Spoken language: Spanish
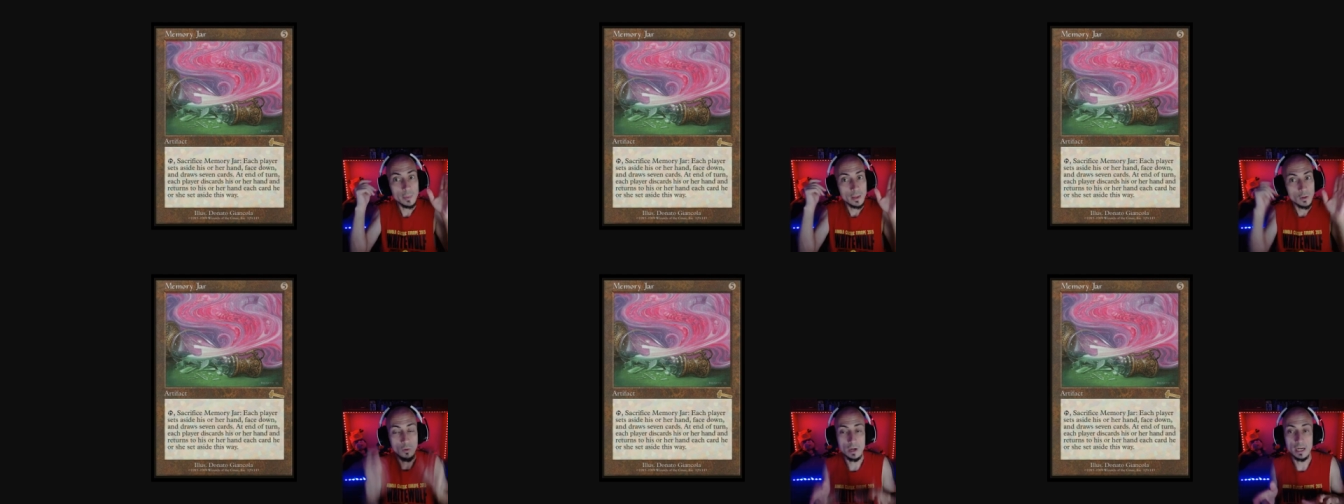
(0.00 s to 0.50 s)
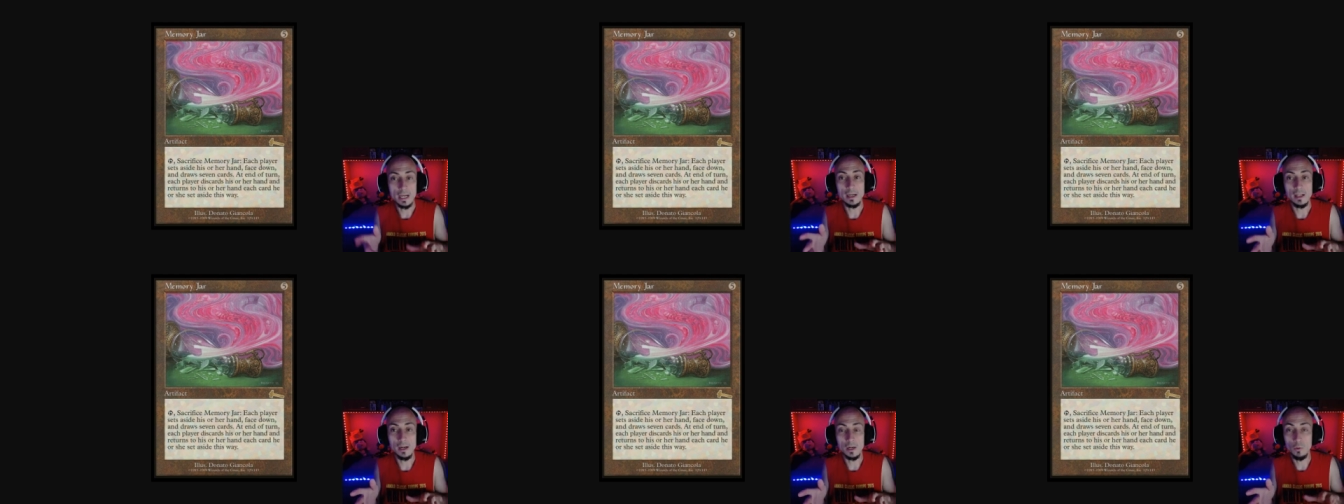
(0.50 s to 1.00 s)
Jugar la jara
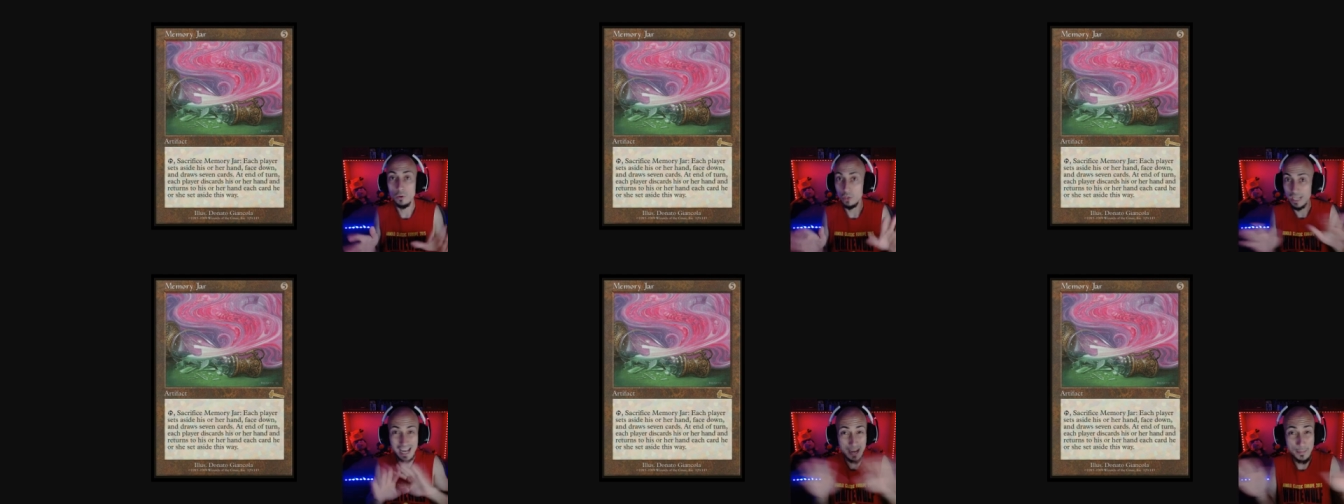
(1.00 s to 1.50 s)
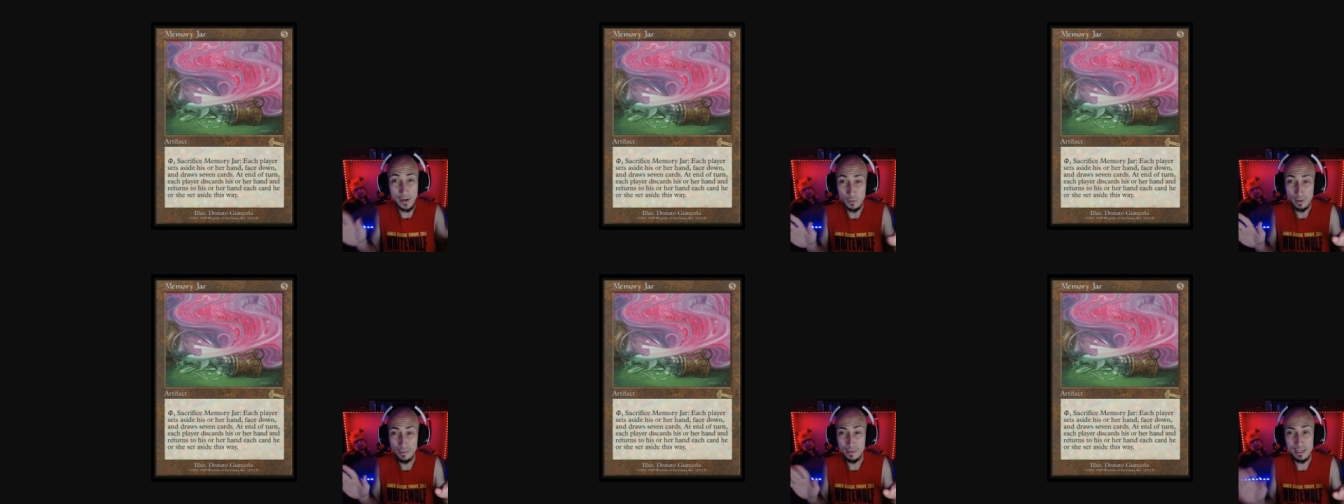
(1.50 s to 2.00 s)
del recuerdo ya a mano
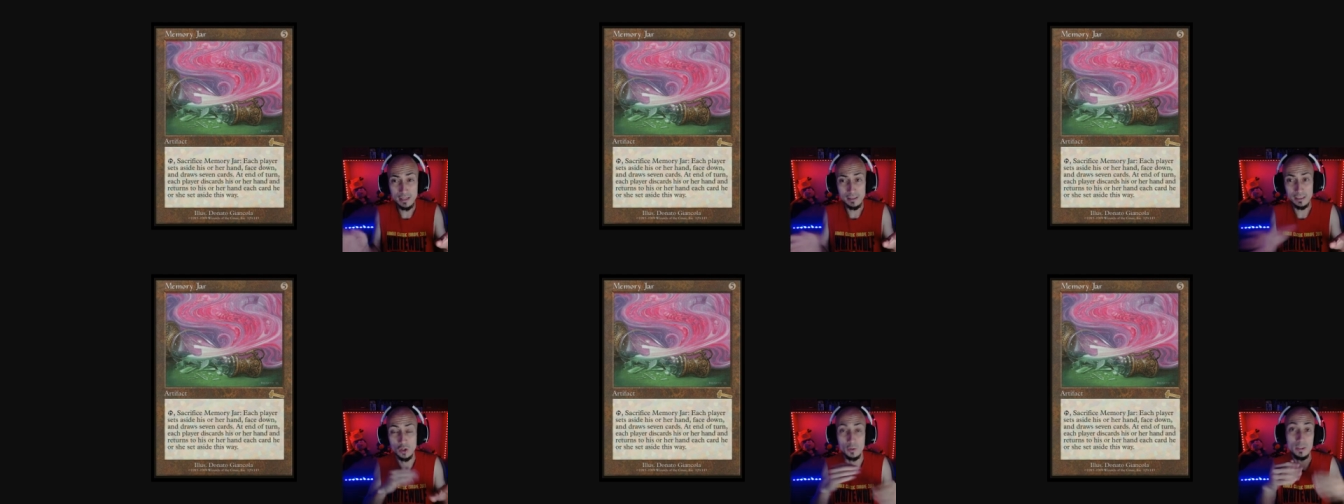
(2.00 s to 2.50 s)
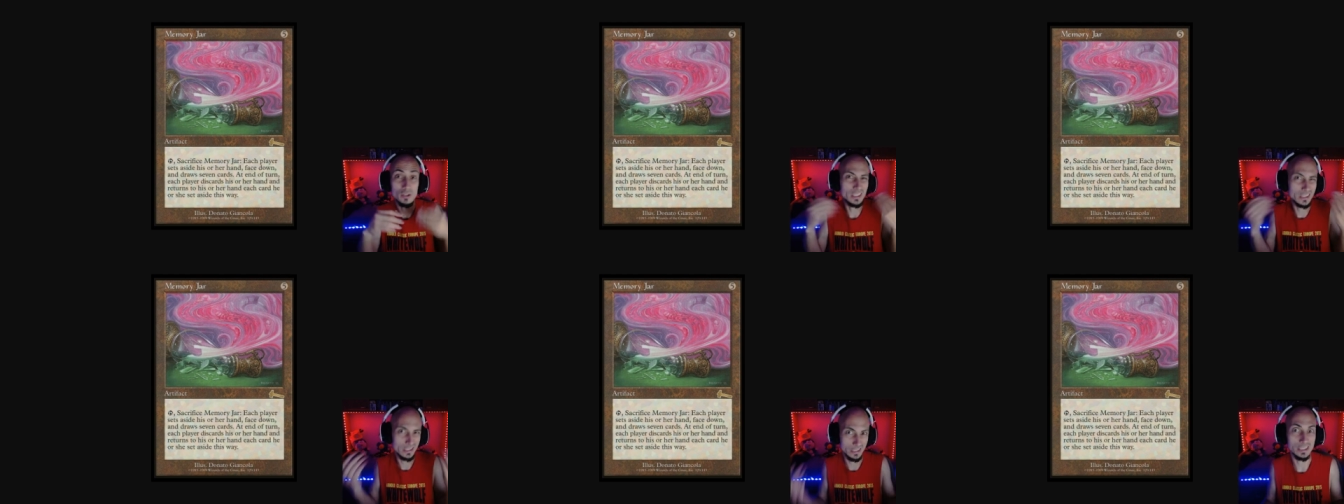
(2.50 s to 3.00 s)
vacía y robas otras
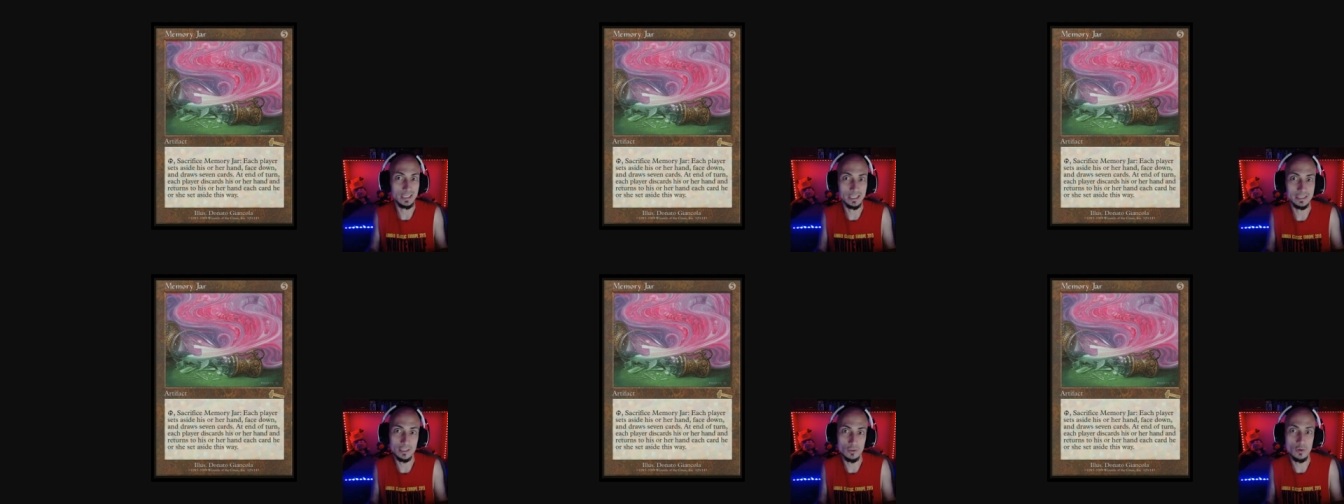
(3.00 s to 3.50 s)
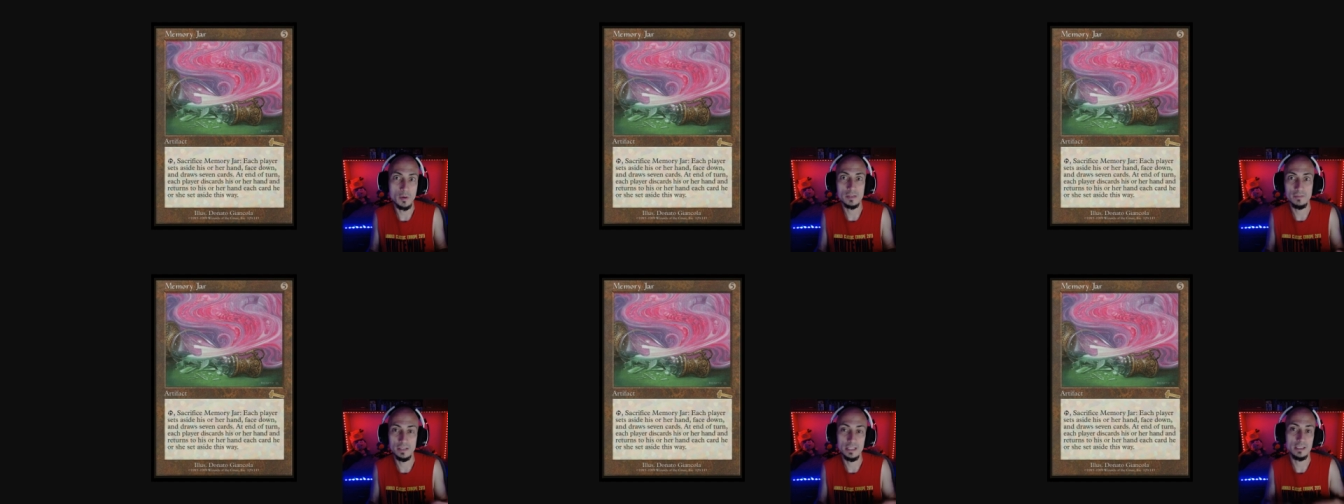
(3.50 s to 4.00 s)
siete cartas nuevas
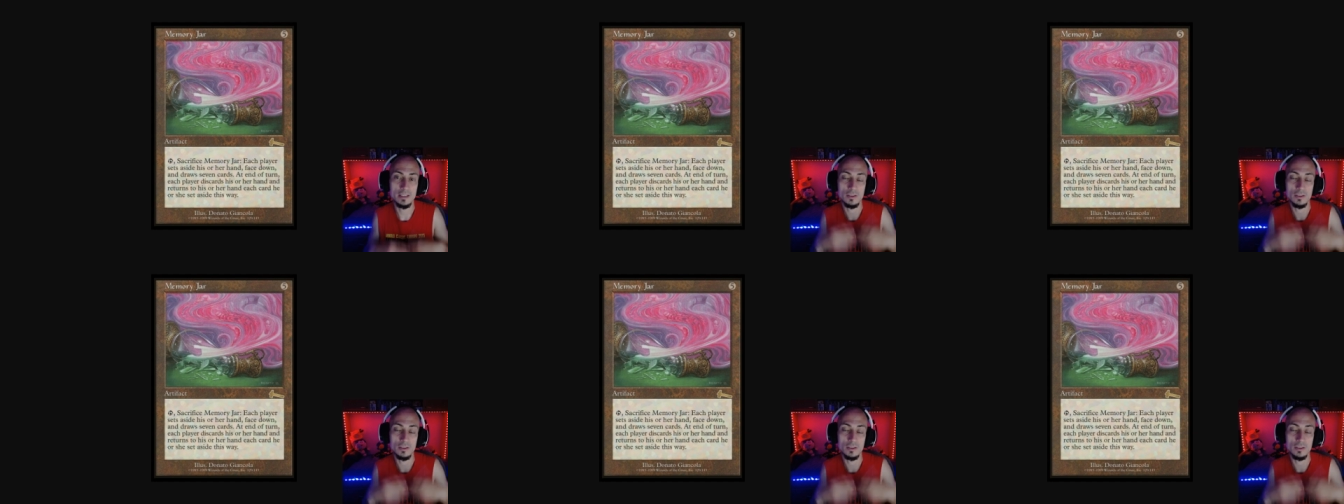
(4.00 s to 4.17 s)
frescas,